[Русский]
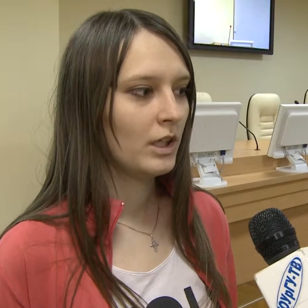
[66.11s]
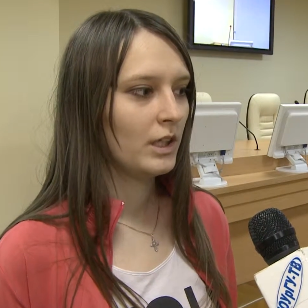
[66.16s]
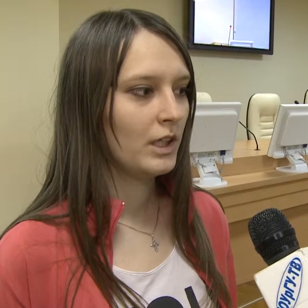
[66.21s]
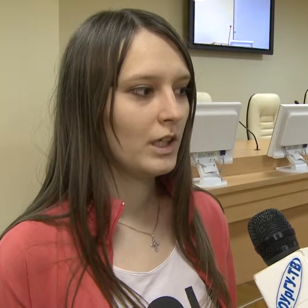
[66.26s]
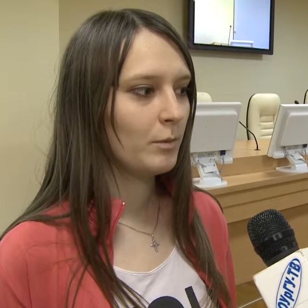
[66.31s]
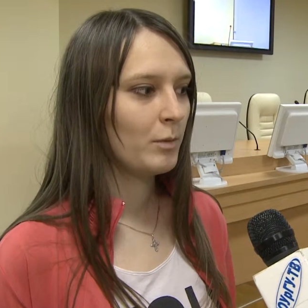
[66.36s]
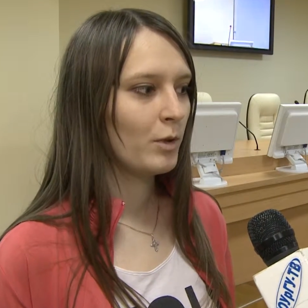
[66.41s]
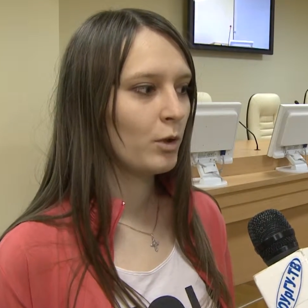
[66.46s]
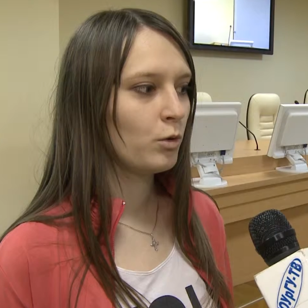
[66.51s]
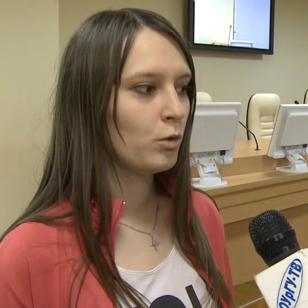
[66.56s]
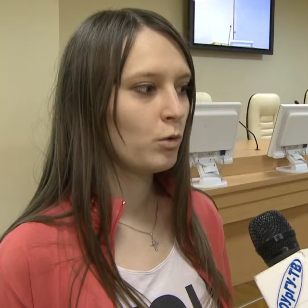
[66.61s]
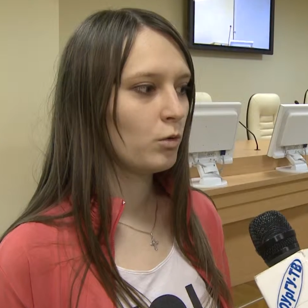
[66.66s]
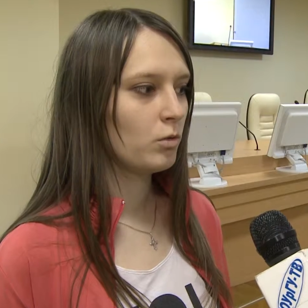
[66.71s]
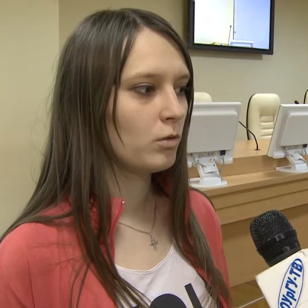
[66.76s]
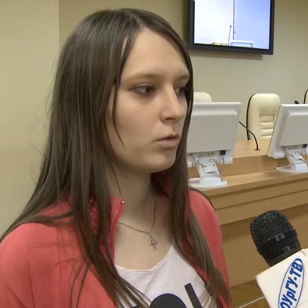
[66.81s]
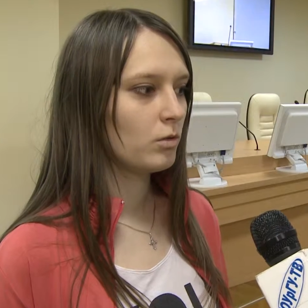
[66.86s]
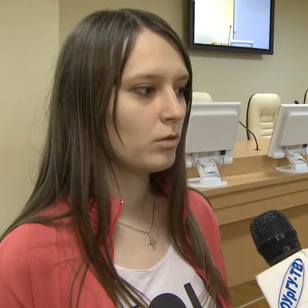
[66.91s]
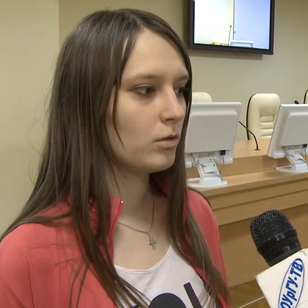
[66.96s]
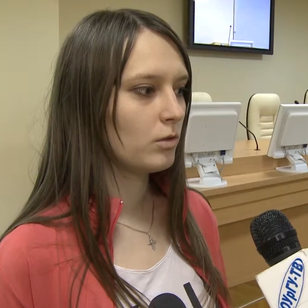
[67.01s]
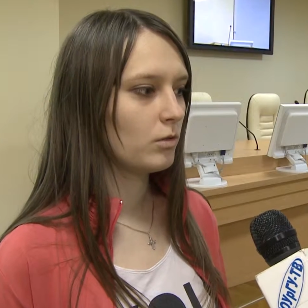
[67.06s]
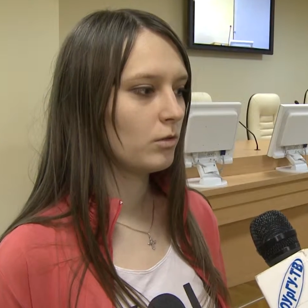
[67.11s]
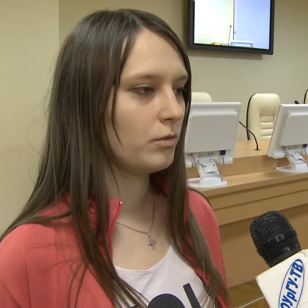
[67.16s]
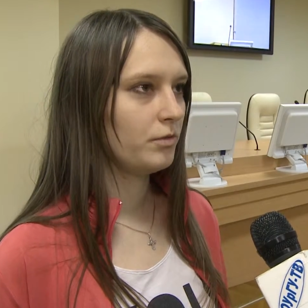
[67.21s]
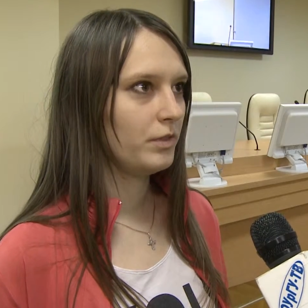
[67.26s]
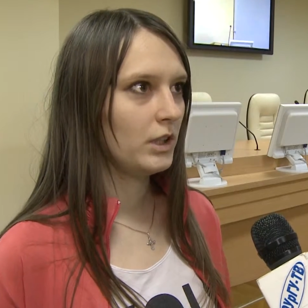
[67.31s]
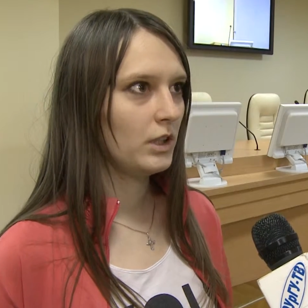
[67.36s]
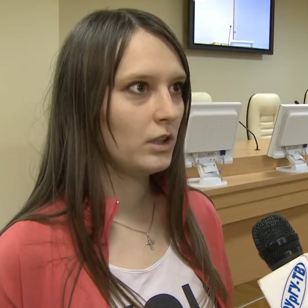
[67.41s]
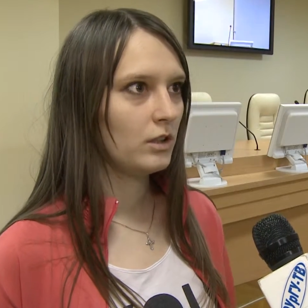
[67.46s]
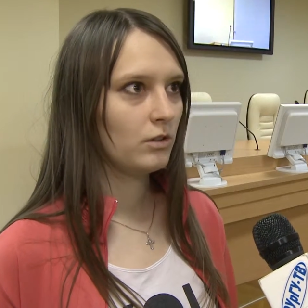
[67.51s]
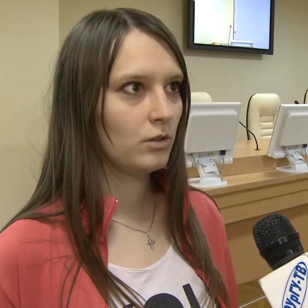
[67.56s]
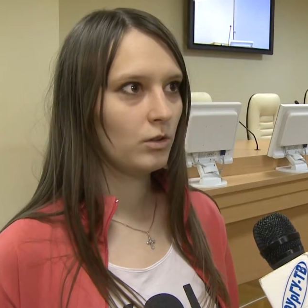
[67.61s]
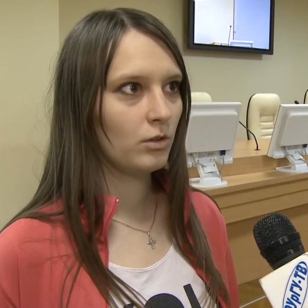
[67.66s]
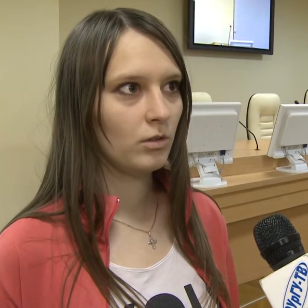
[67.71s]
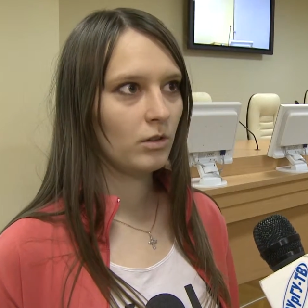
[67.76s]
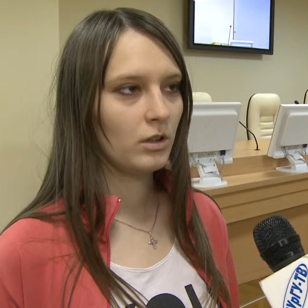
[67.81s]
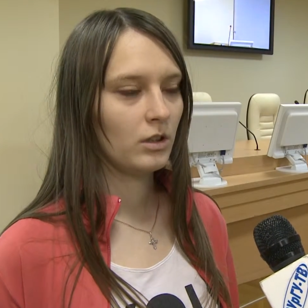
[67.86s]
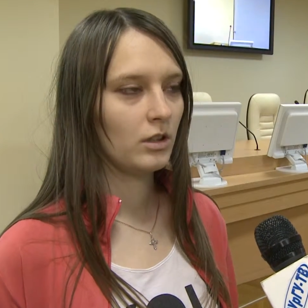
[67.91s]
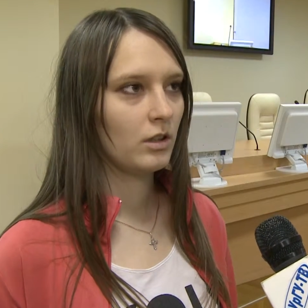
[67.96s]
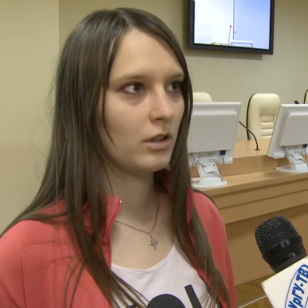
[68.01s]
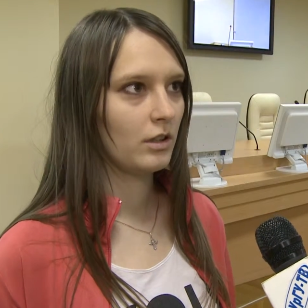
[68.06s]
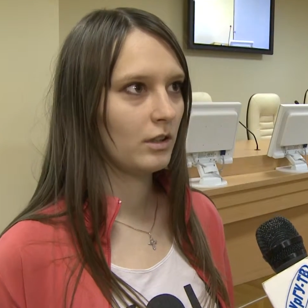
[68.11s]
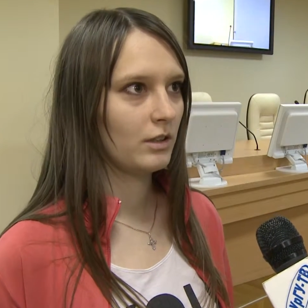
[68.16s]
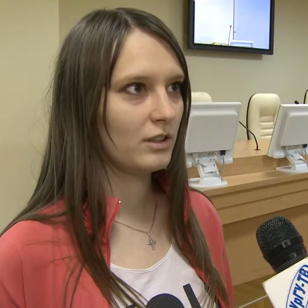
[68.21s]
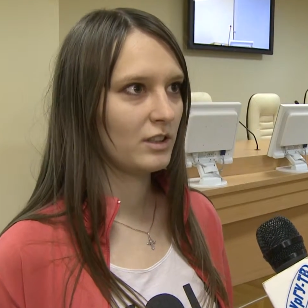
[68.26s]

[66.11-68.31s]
я могу видеть э,